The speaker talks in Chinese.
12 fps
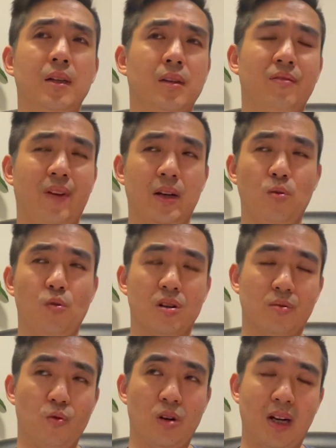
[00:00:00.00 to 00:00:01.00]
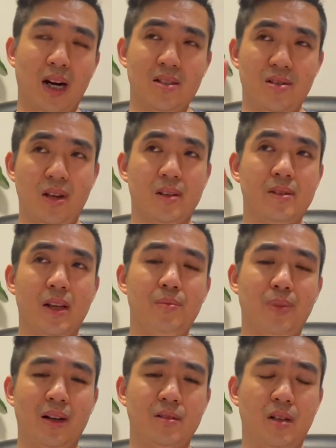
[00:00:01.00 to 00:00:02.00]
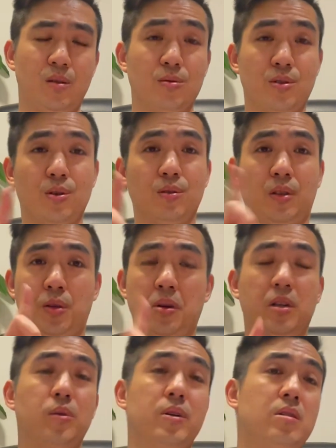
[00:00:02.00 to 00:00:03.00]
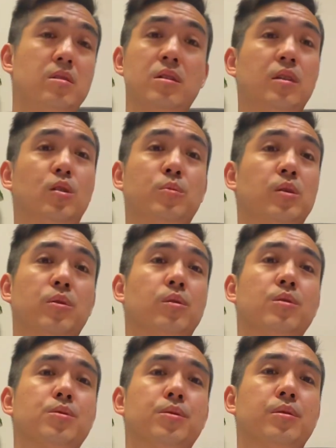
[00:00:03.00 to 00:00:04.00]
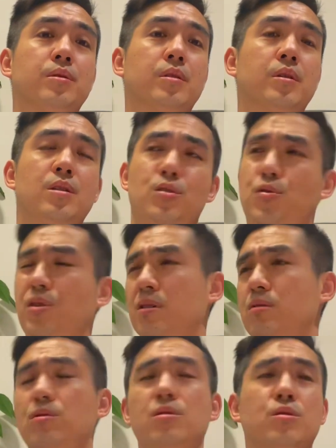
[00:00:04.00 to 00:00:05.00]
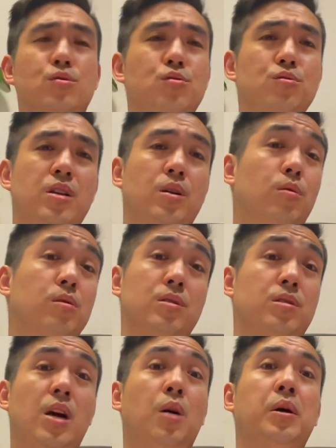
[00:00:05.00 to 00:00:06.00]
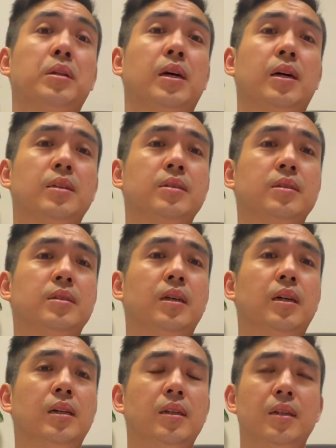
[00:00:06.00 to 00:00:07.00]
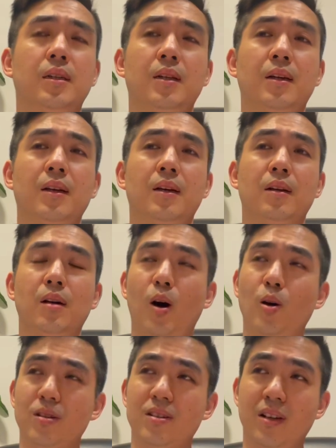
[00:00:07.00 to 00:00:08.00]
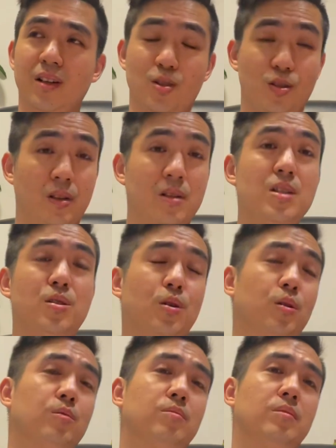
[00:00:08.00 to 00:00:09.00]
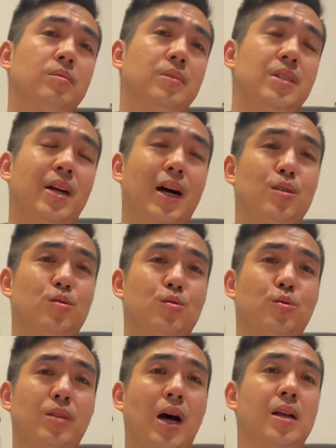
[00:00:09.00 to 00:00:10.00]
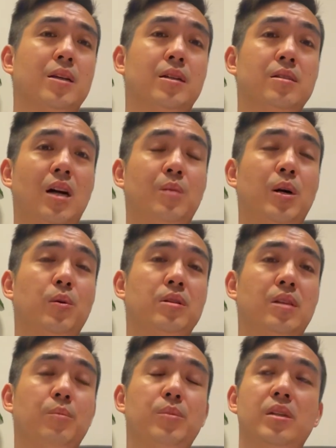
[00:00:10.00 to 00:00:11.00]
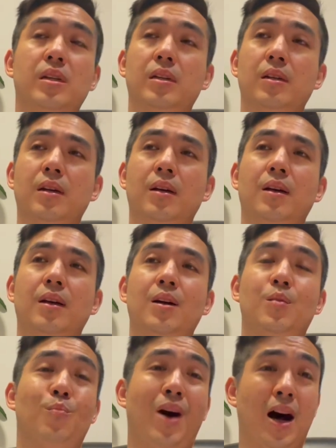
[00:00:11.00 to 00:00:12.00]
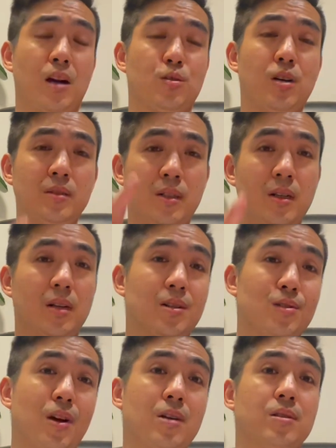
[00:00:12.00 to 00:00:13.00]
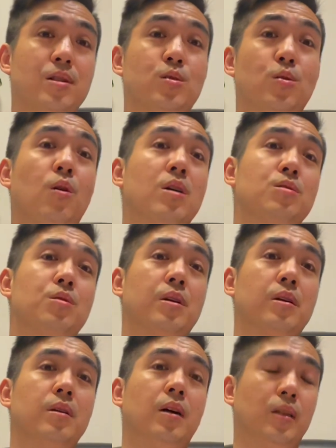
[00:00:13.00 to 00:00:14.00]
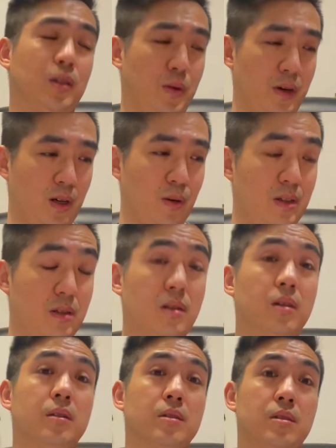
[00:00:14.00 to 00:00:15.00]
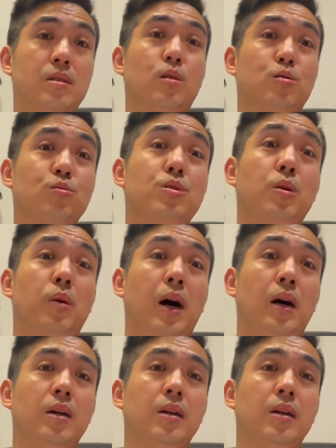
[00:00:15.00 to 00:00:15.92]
反正我我看前三盘这种球，德约科维奇一个都没回过去，全是出界或者下网的啊。靠着这个神力球，一开始就打了一个下马威，三比零。马上的让人产生一种幻觉啊，德约科维奇可能是要输球啊，